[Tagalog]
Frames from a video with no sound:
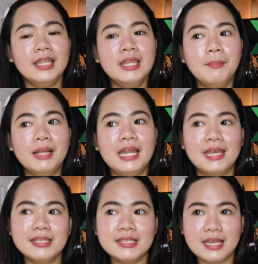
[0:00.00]
Di ba
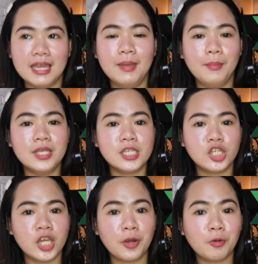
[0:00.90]
last time is
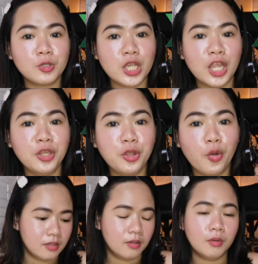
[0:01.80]
na-share ko sa inyo